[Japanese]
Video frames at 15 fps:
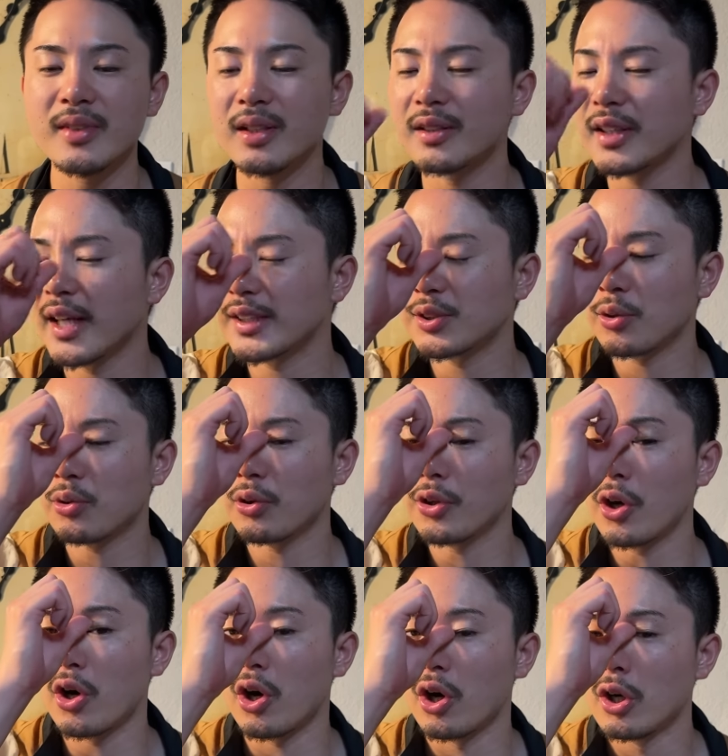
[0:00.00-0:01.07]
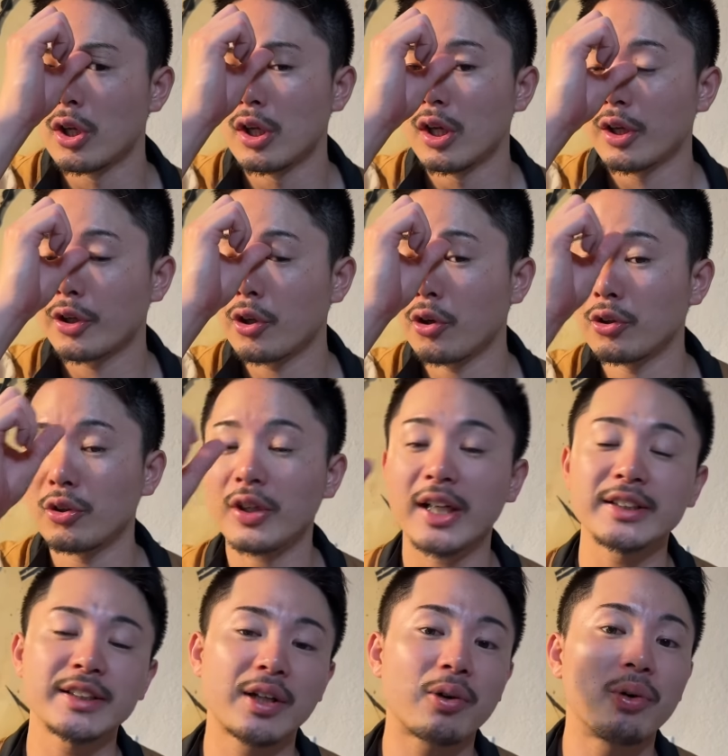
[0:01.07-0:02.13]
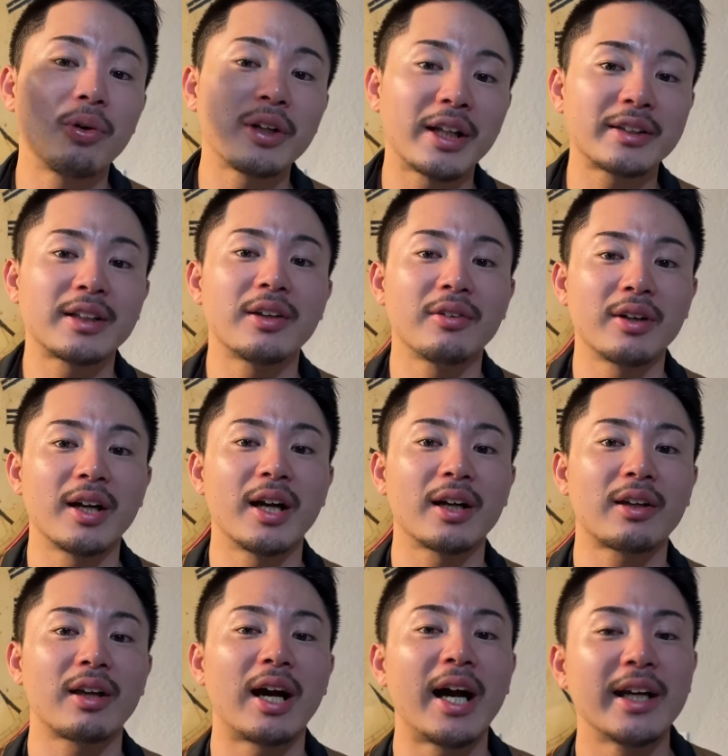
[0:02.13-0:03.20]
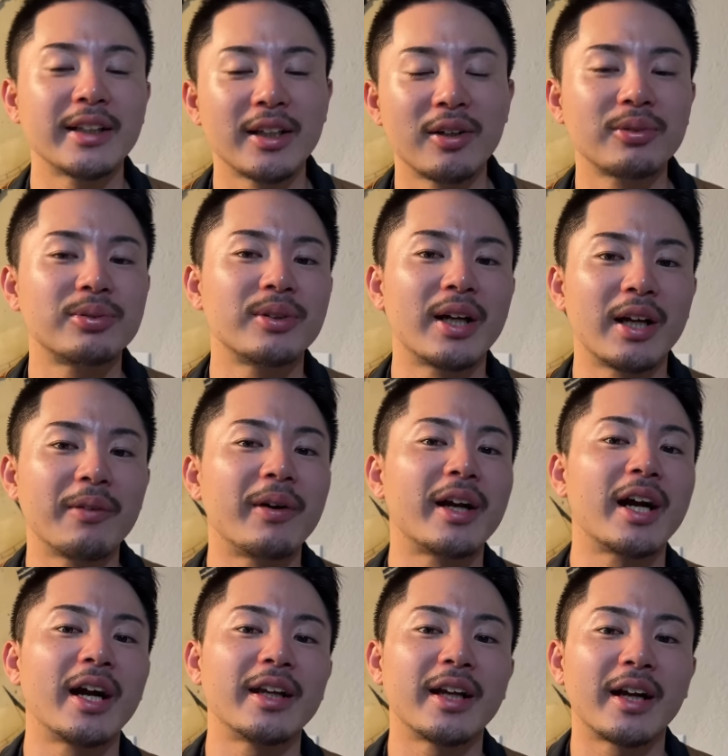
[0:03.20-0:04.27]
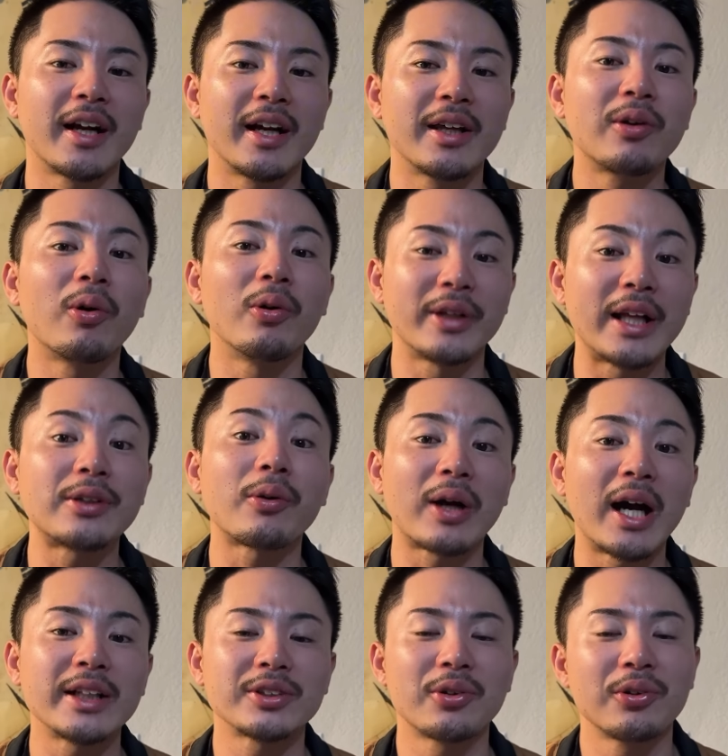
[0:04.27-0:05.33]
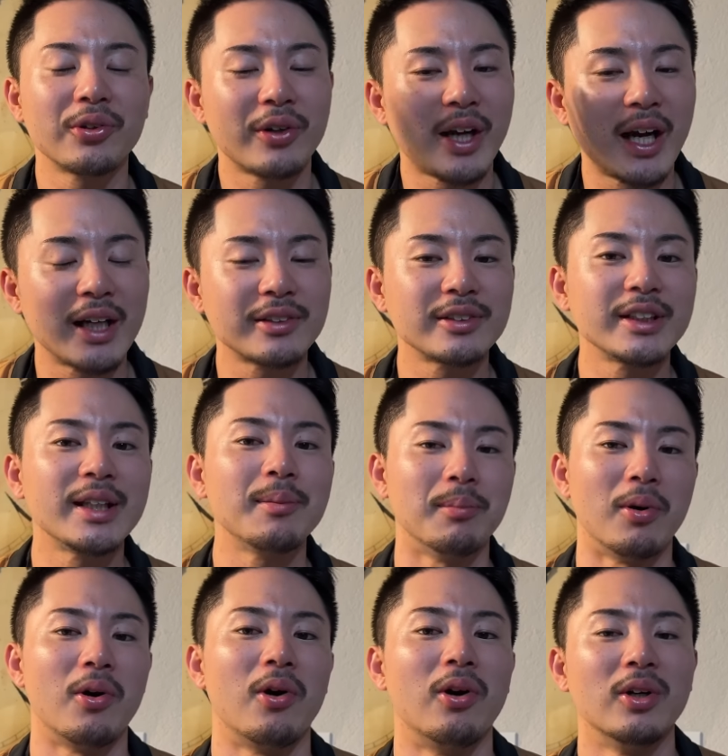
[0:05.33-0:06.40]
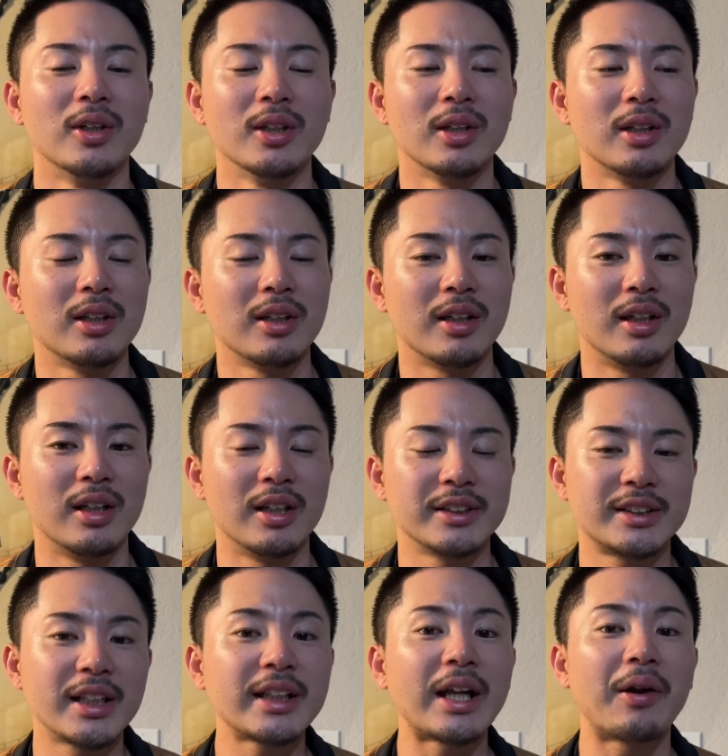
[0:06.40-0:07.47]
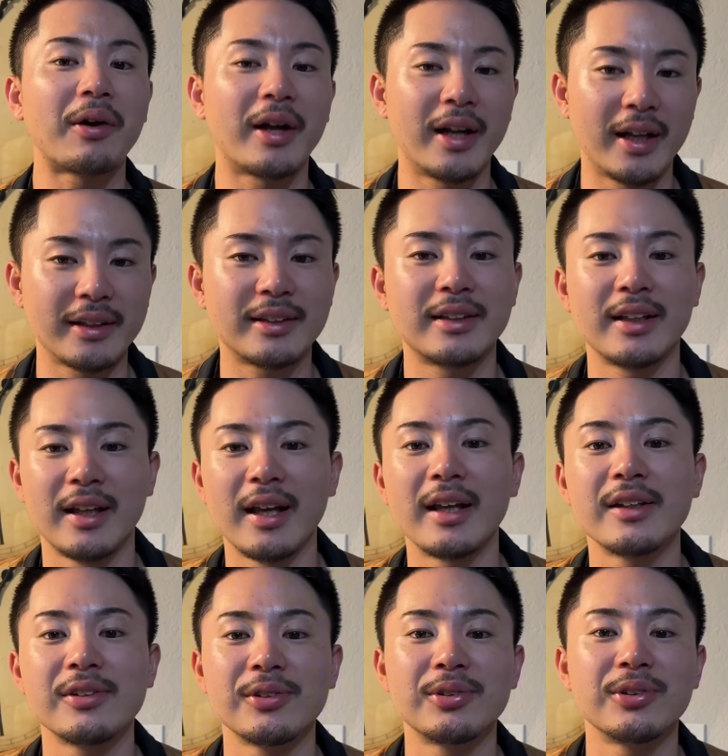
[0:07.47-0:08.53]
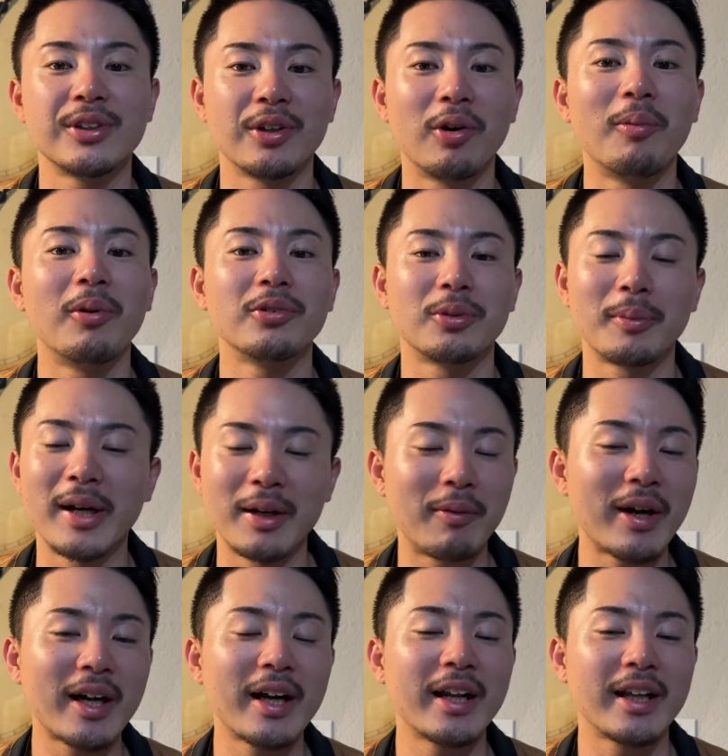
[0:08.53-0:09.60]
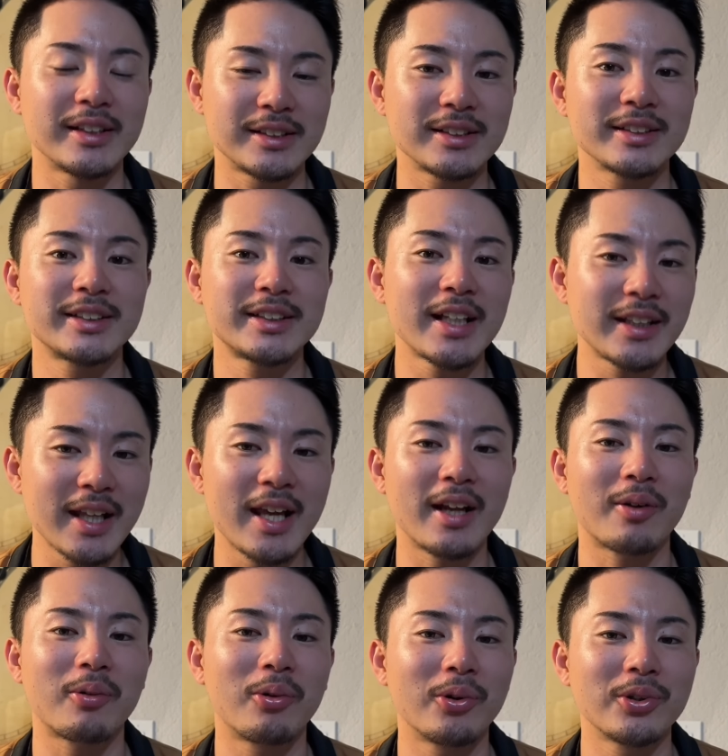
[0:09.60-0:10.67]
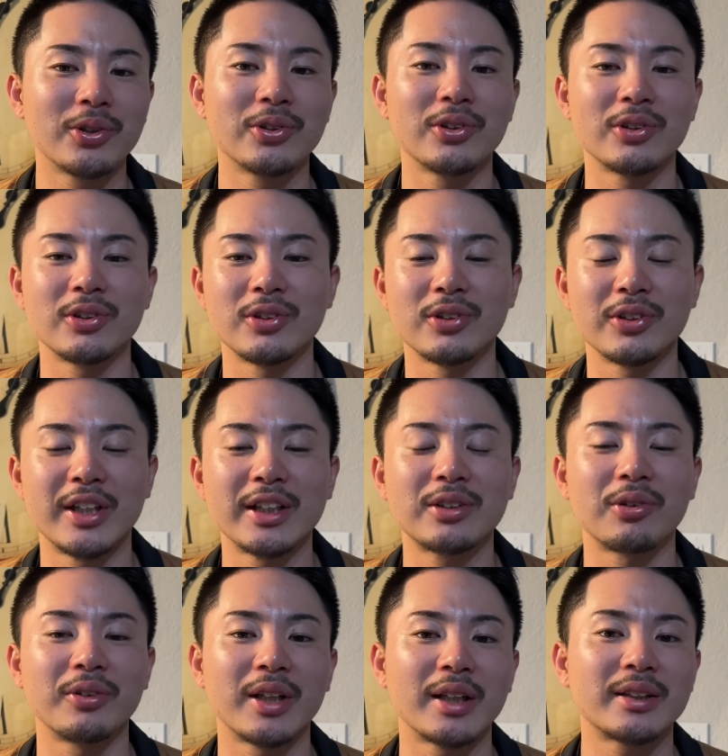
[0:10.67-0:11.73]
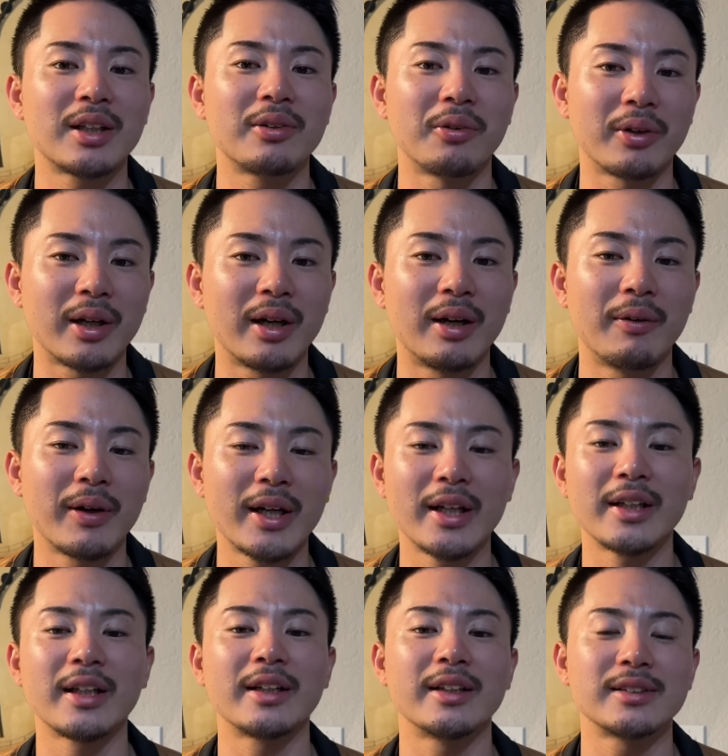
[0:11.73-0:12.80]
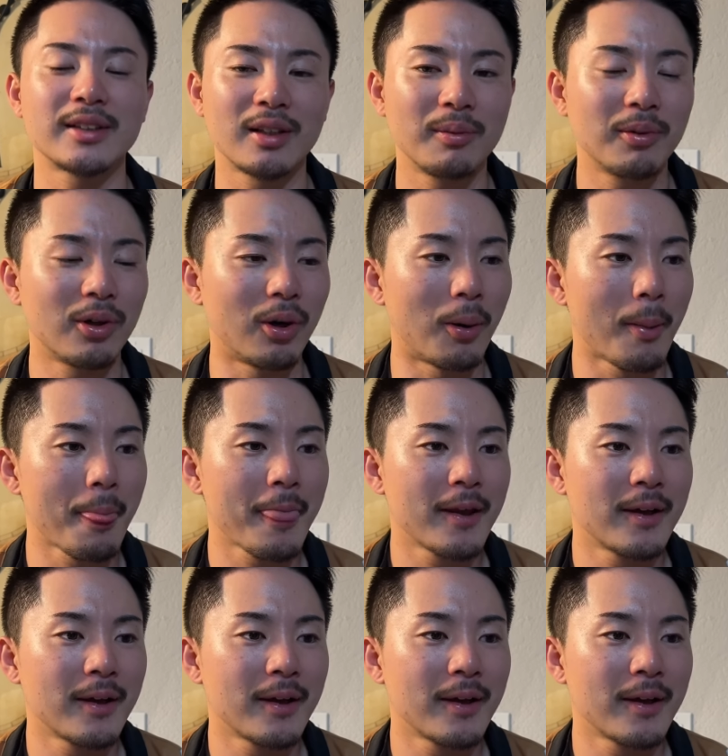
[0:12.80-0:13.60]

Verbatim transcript: で、そこの、今日の風こうなってるから、間のフライは外野が行こうねとか、そういう確認も、してたのかなっていうふうに思う。まあ、わからないです。してて、こういうヒットになってるのかわからないですけども、